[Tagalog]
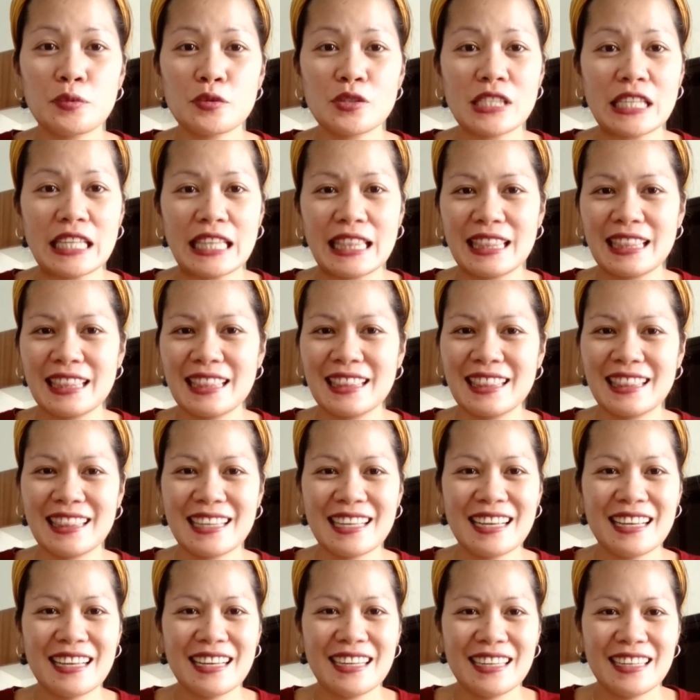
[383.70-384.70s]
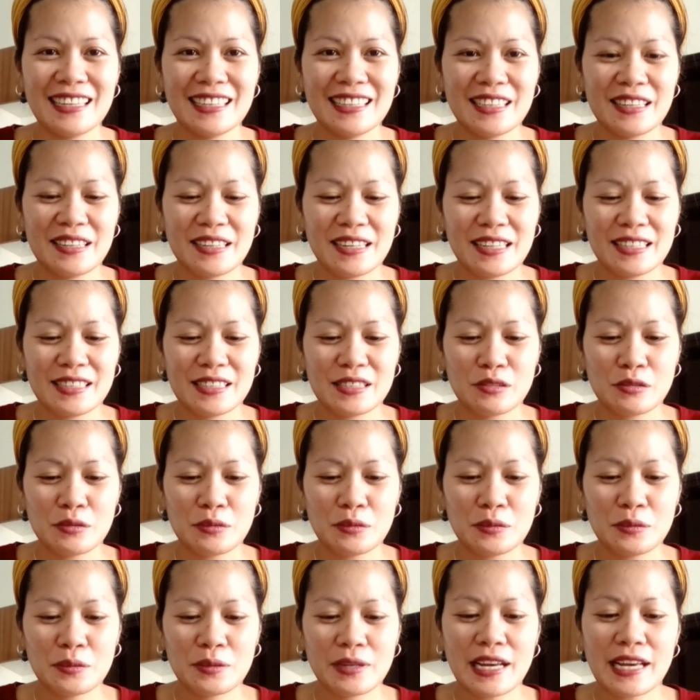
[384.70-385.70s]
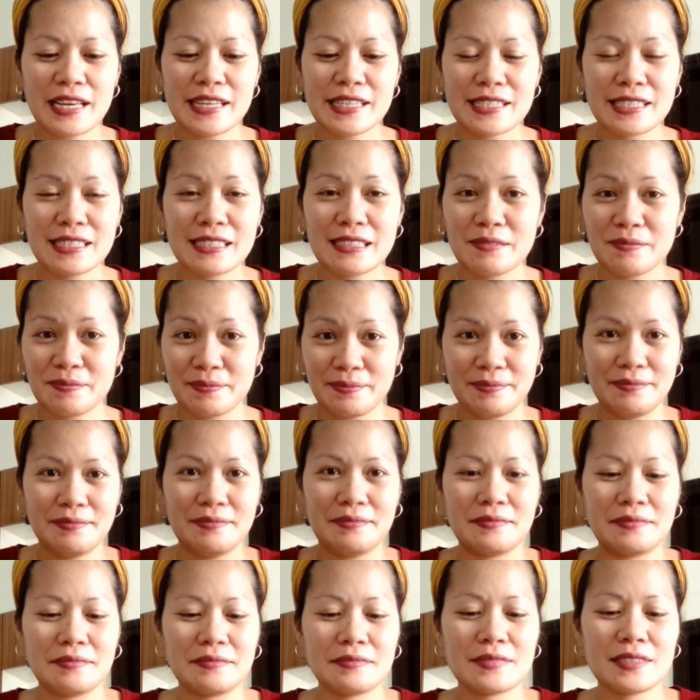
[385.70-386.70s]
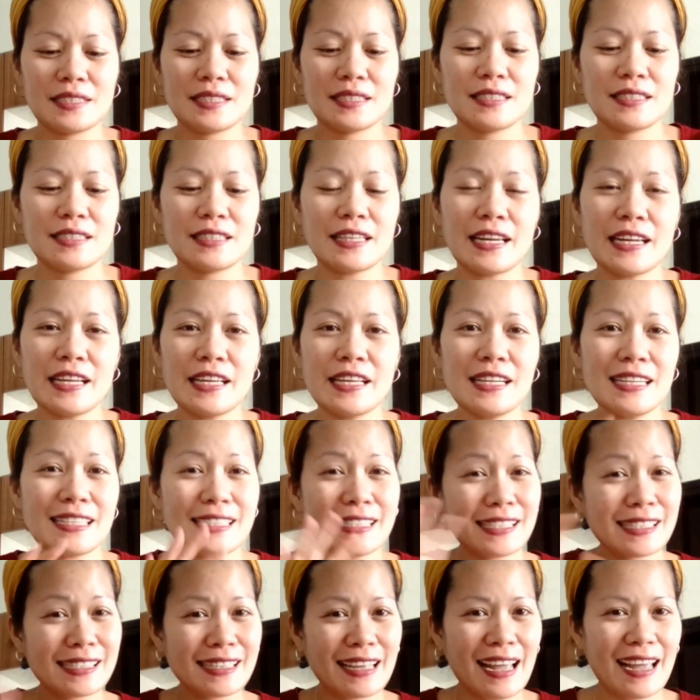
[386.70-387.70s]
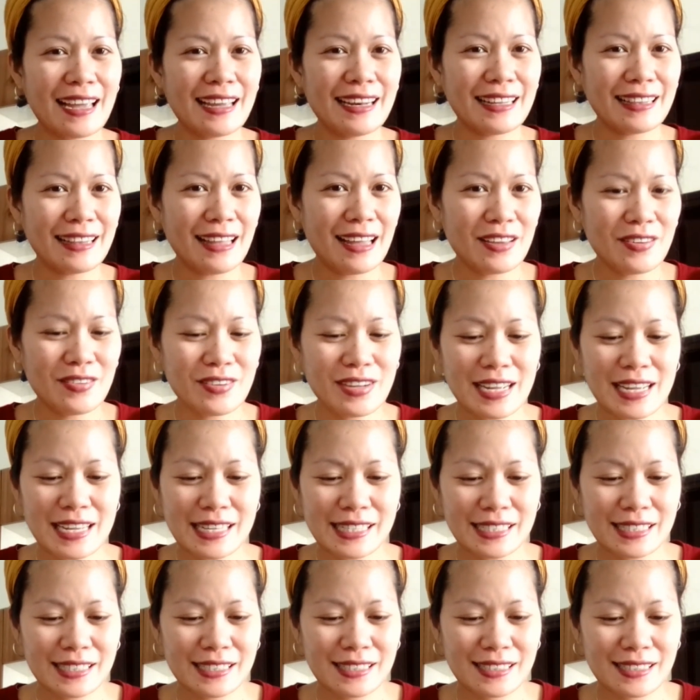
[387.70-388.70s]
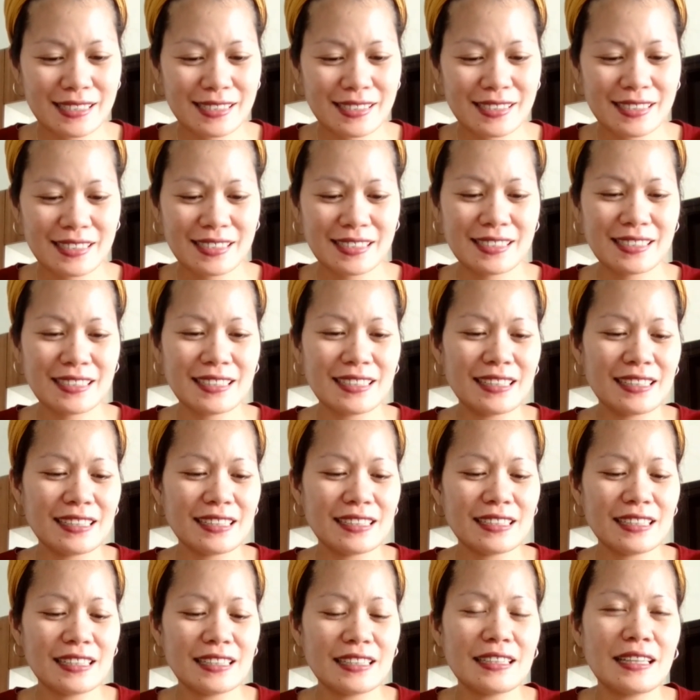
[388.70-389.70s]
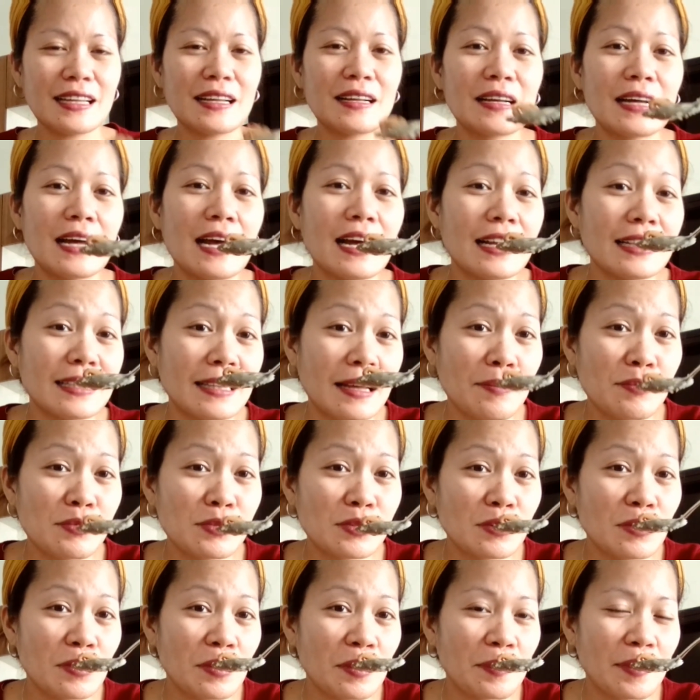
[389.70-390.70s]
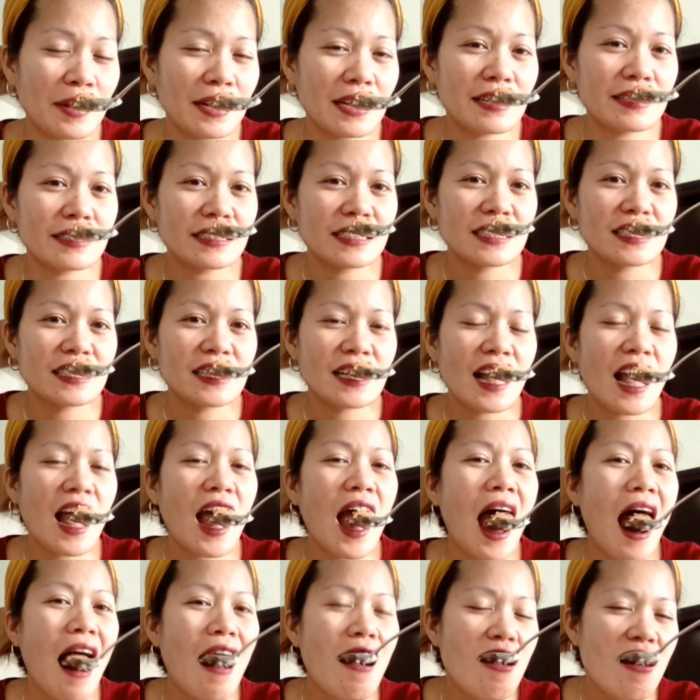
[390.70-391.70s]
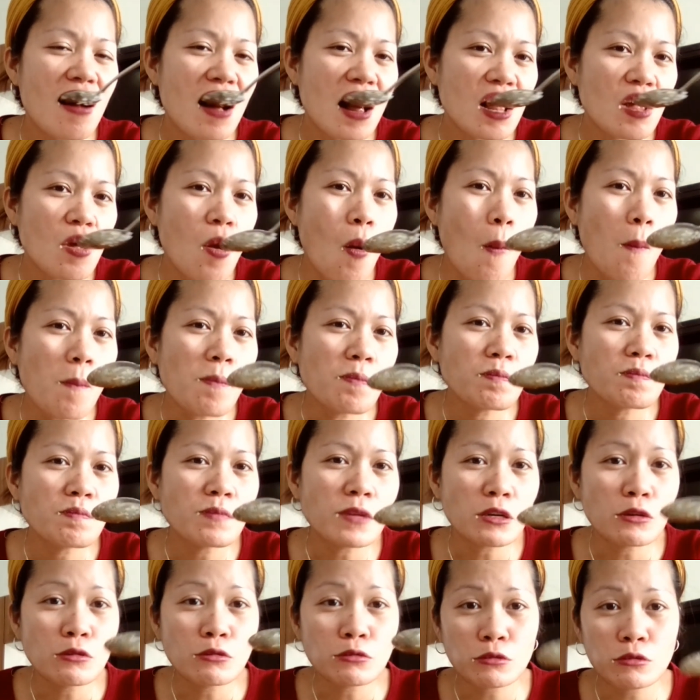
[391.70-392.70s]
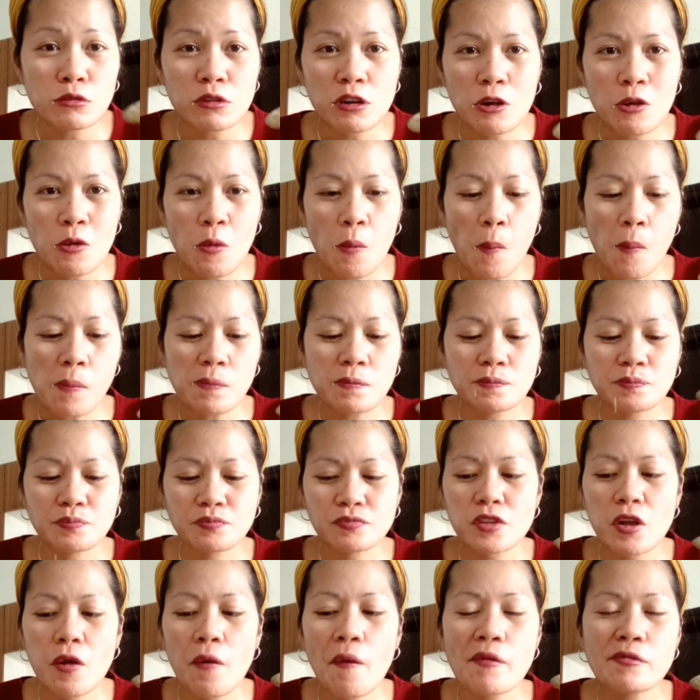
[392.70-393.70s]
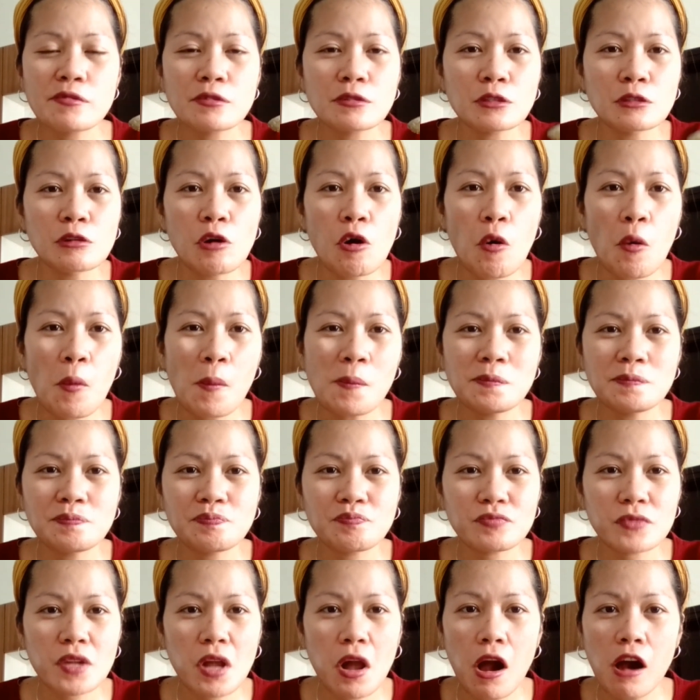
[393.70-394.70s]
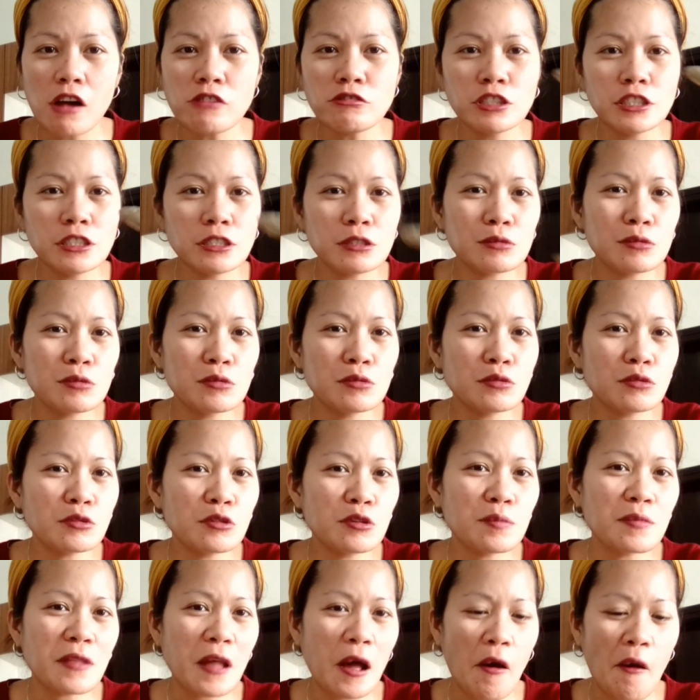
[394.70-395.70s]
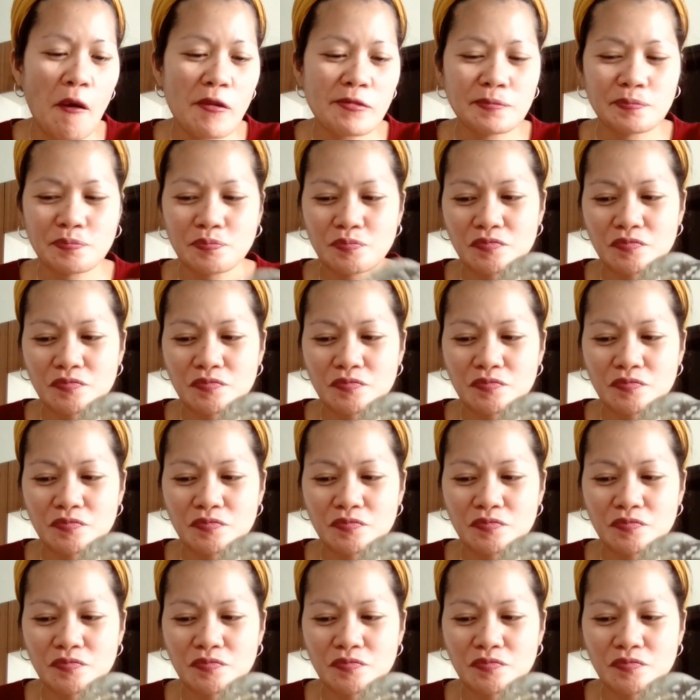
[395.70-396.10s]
opposite. So, guys, tara, let's kain na tayo, guys. At, akatapos ko lang mag magluto ngayon. So, ako ay nagugutom na.